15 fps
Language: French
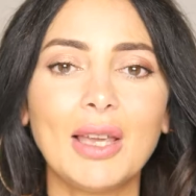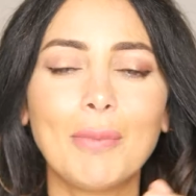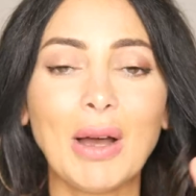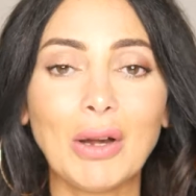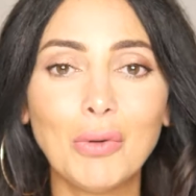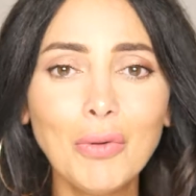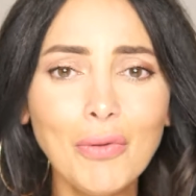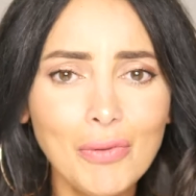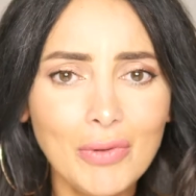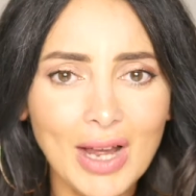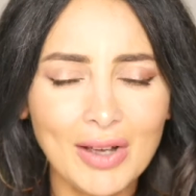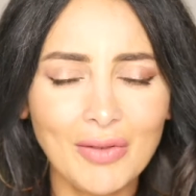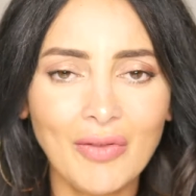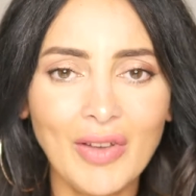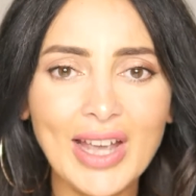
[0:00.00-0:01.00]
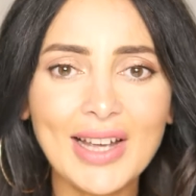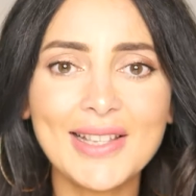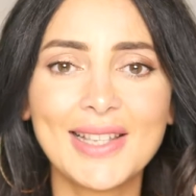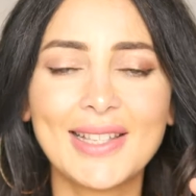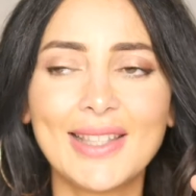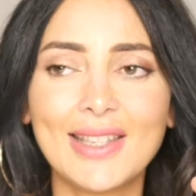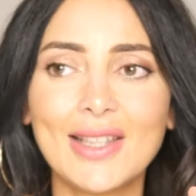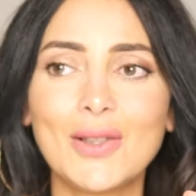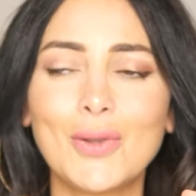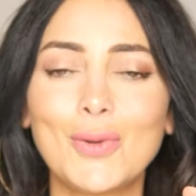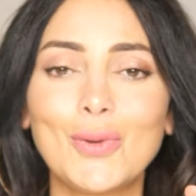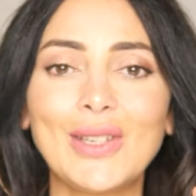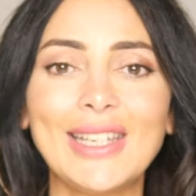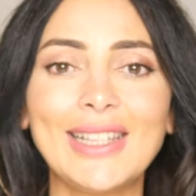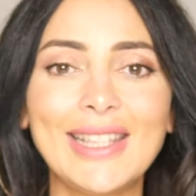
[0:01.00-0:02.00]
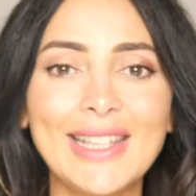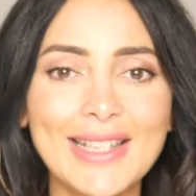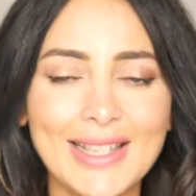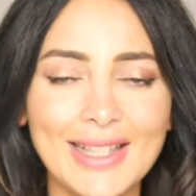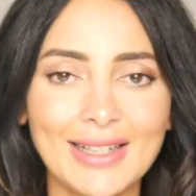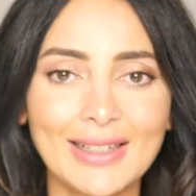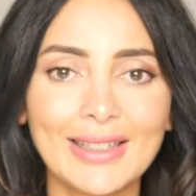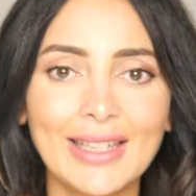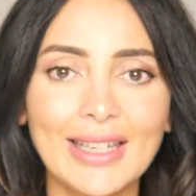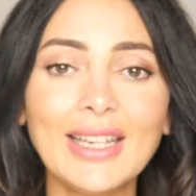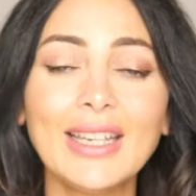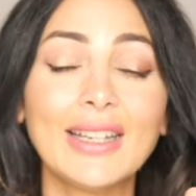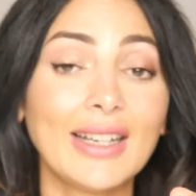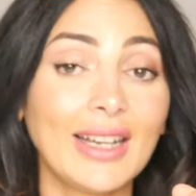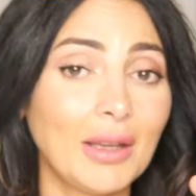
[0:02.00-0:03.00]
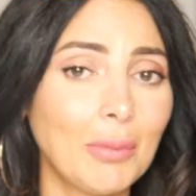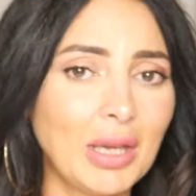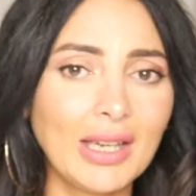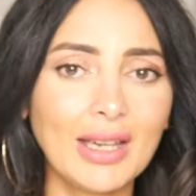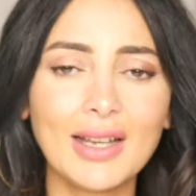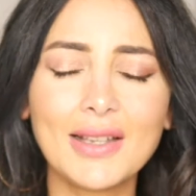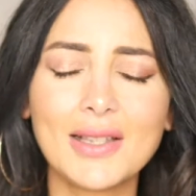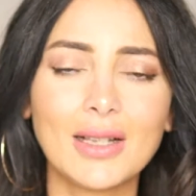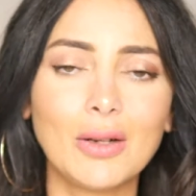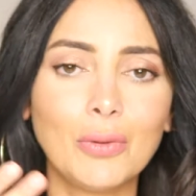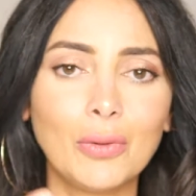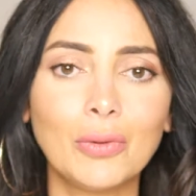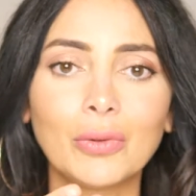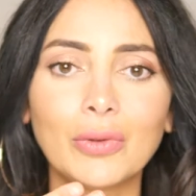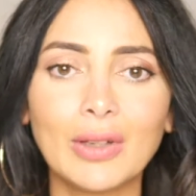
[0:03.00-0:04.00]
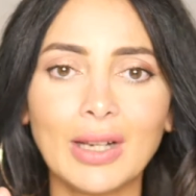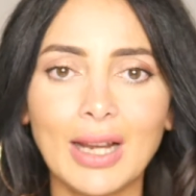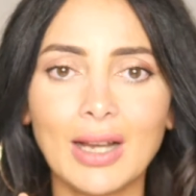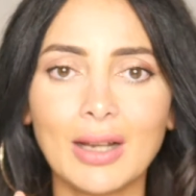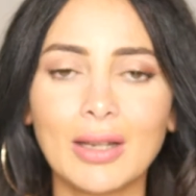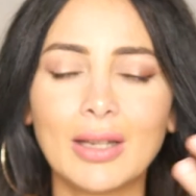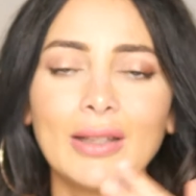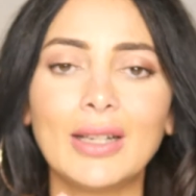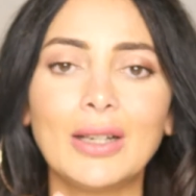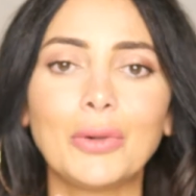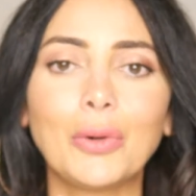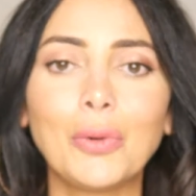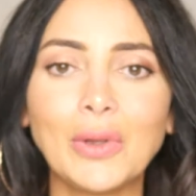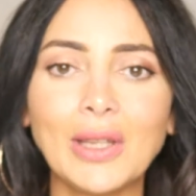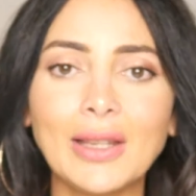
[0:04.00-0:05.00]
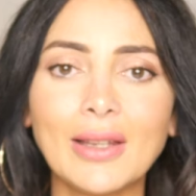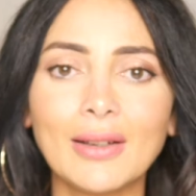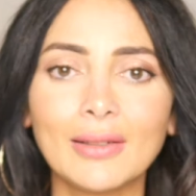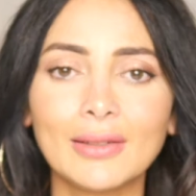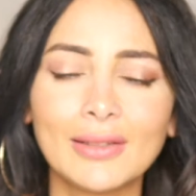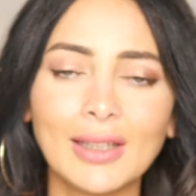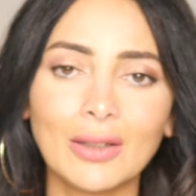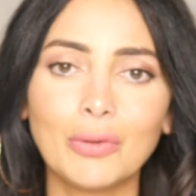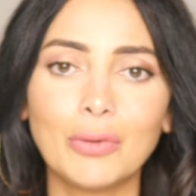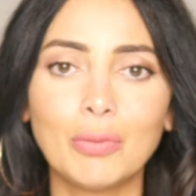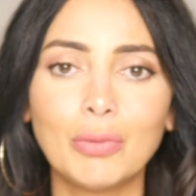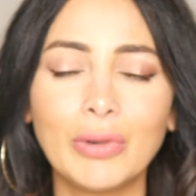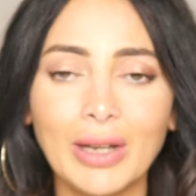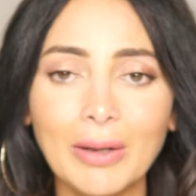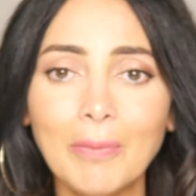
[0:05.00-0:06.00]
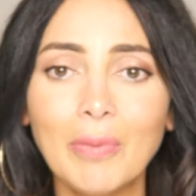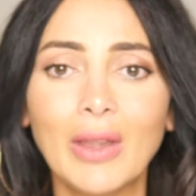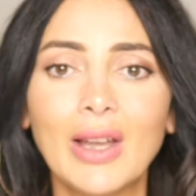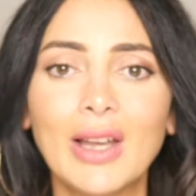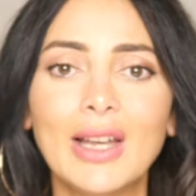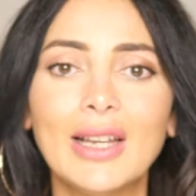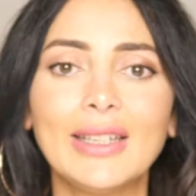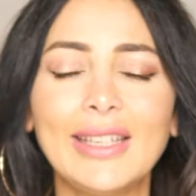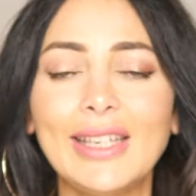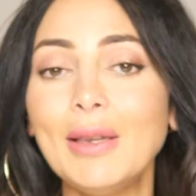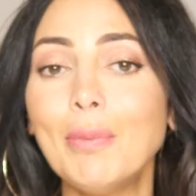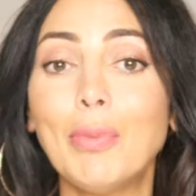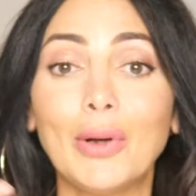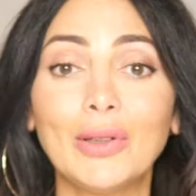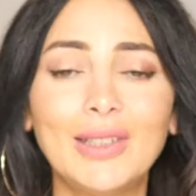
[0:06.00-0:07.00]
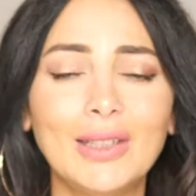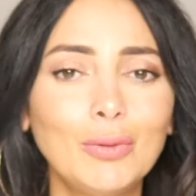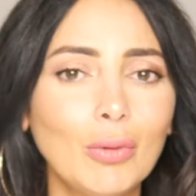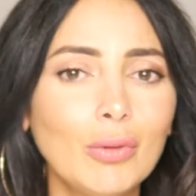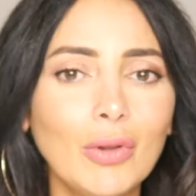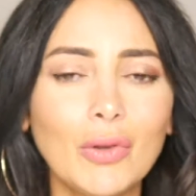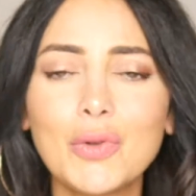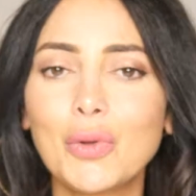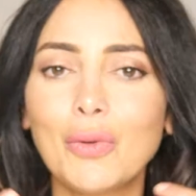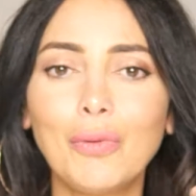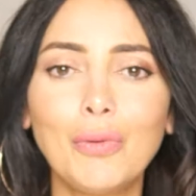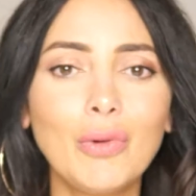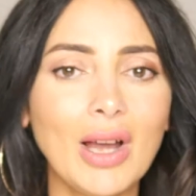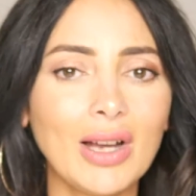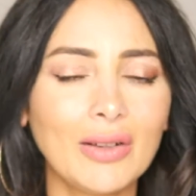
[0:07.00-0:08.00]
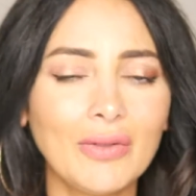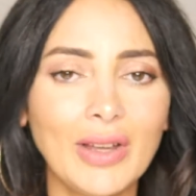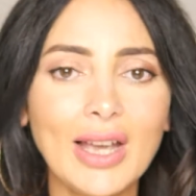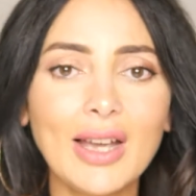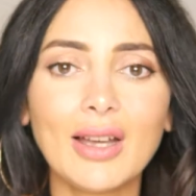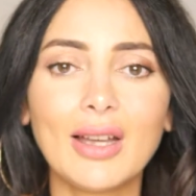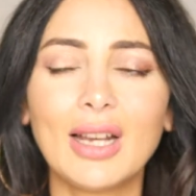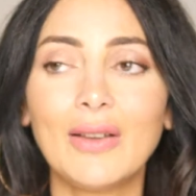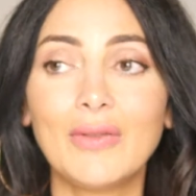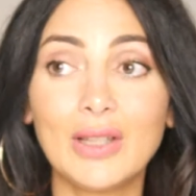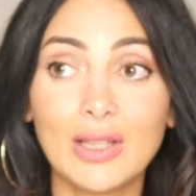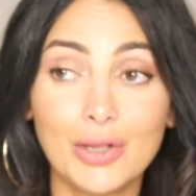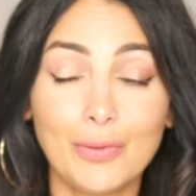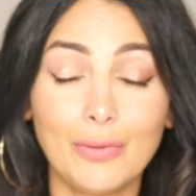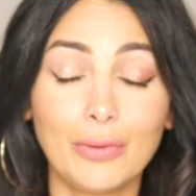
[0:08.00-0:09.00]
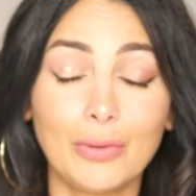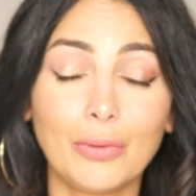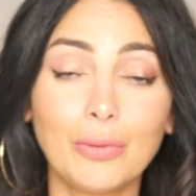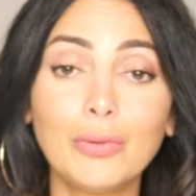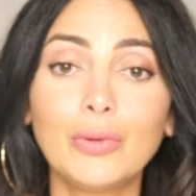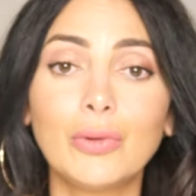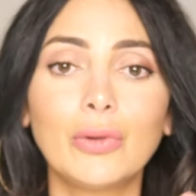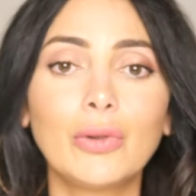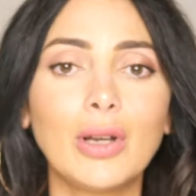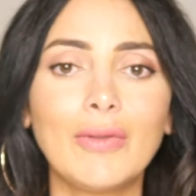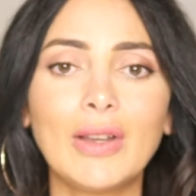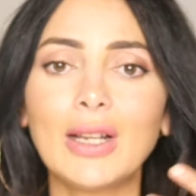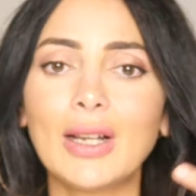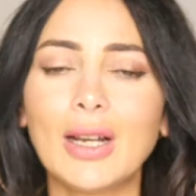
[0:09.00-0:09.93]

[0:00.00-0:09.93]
Et ben le foulard vert, c'était ce qui distinguait Rebecca, c'est le nom de la de l'héroïne dans le bouquin, qui portait tout le temps ce foulard vert. Elle avait des cheveux roux, donc avec